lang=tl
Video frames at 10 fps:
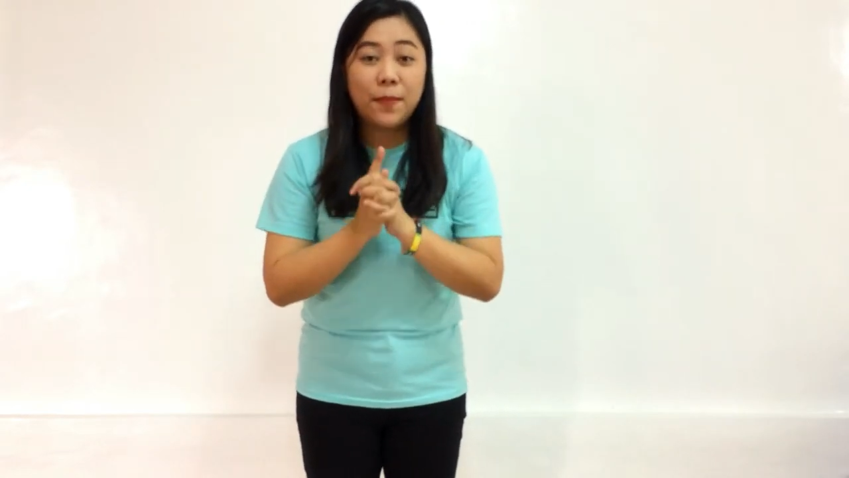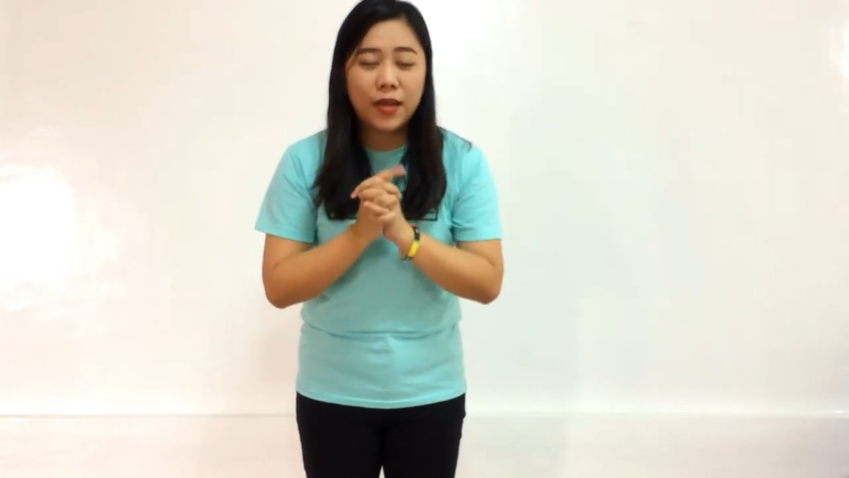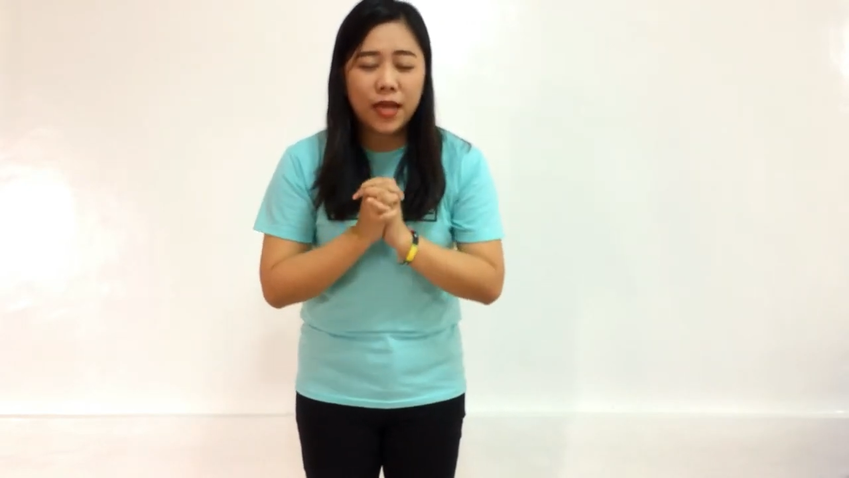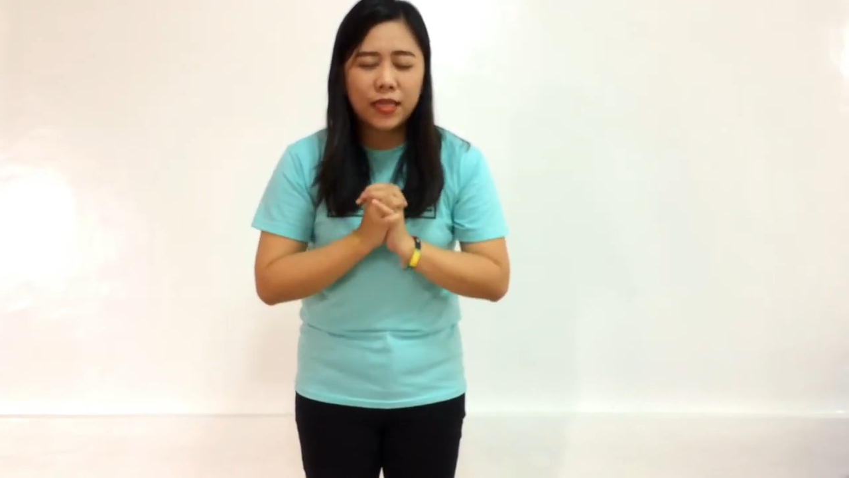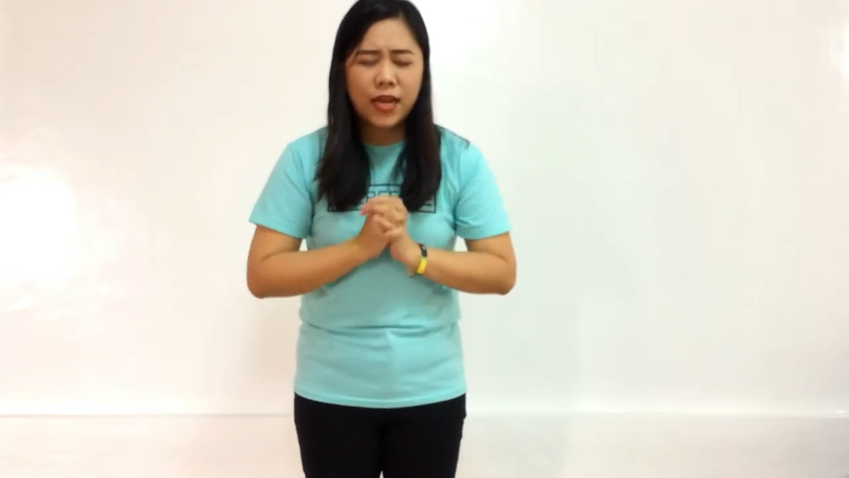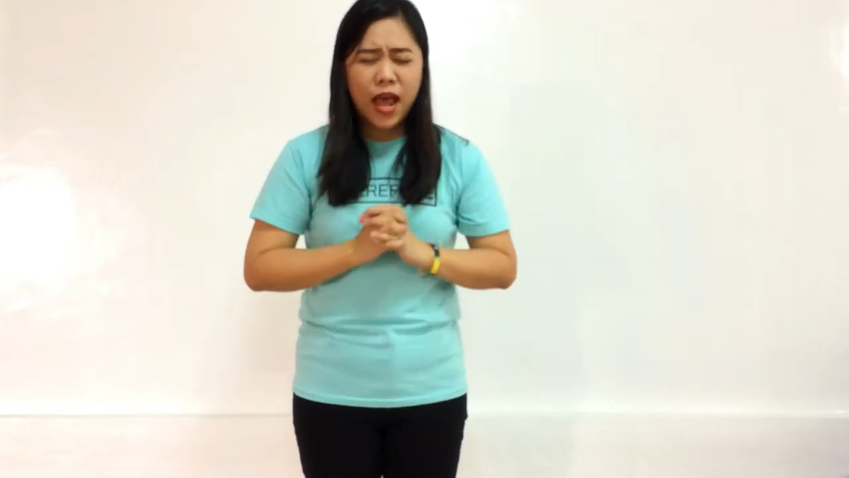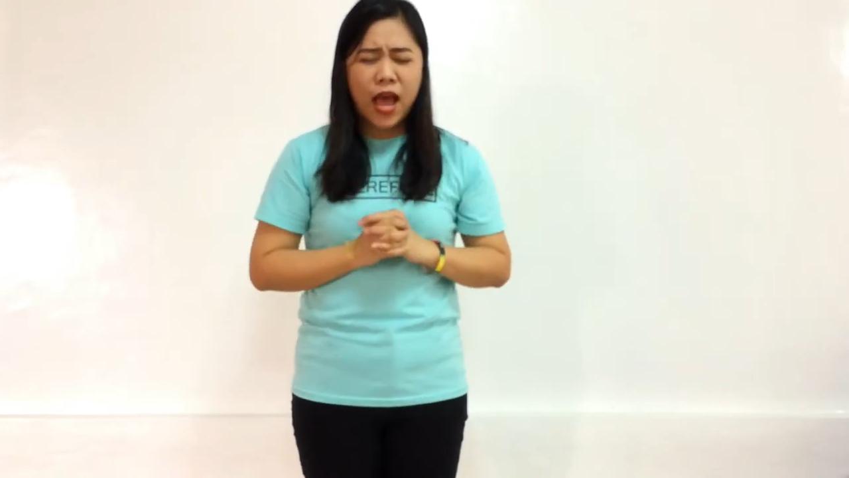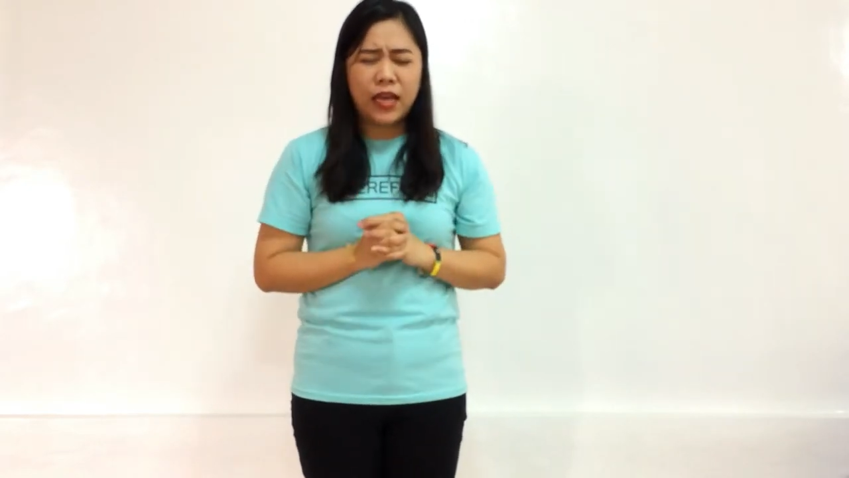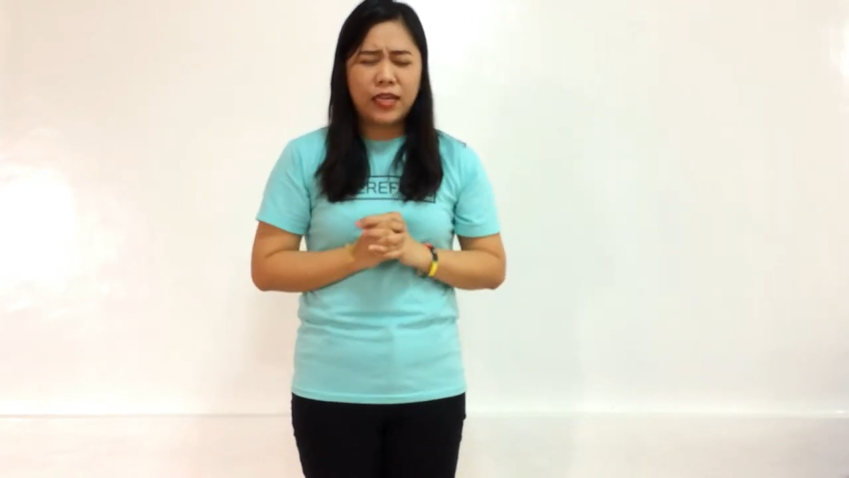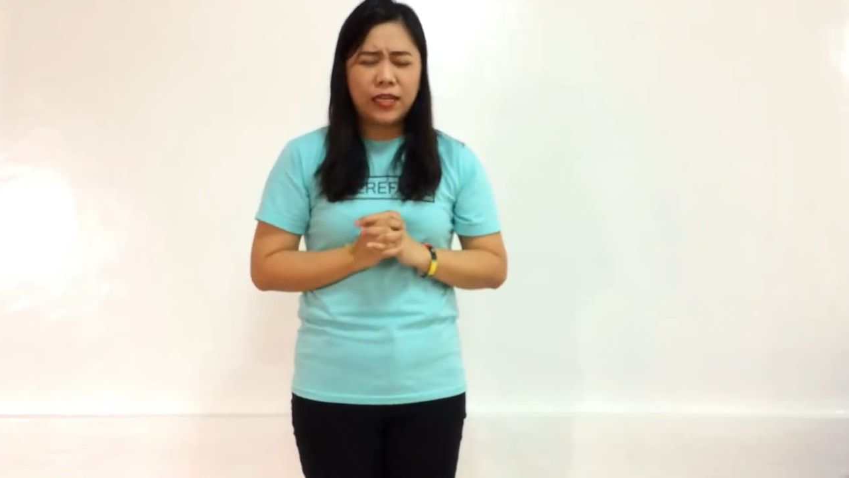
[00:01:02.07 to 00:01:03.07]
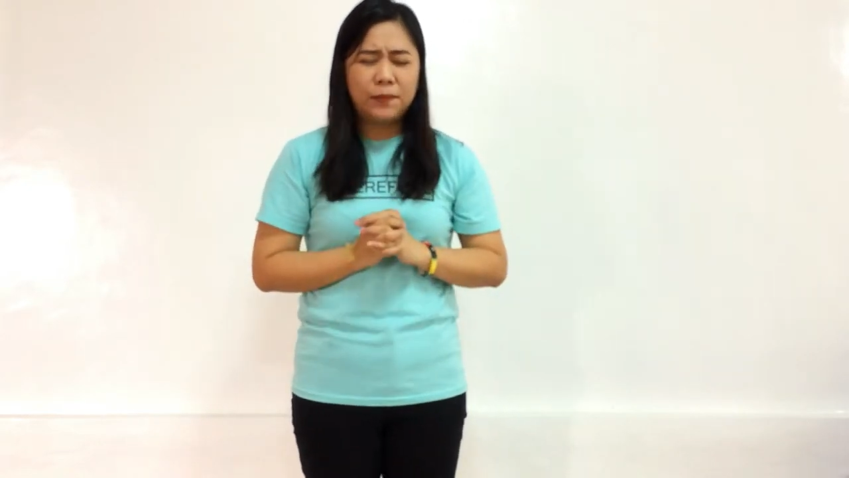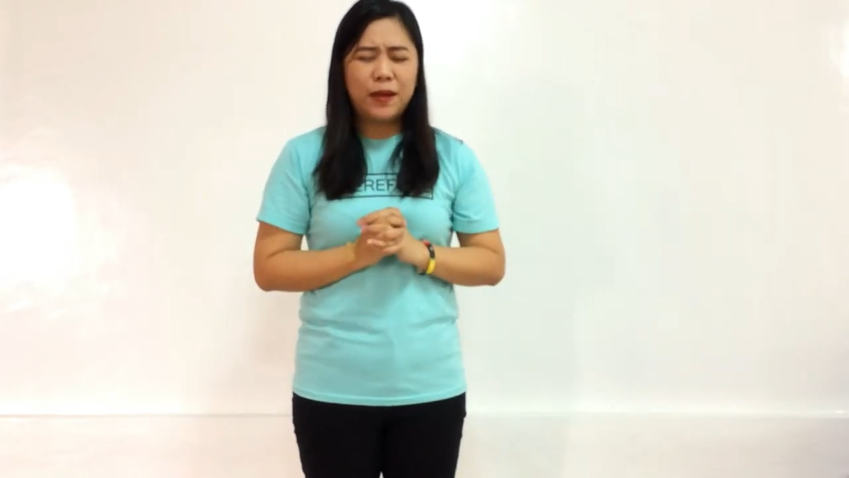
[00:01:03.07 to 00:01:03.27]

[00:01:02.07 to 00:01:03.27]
mananalangin.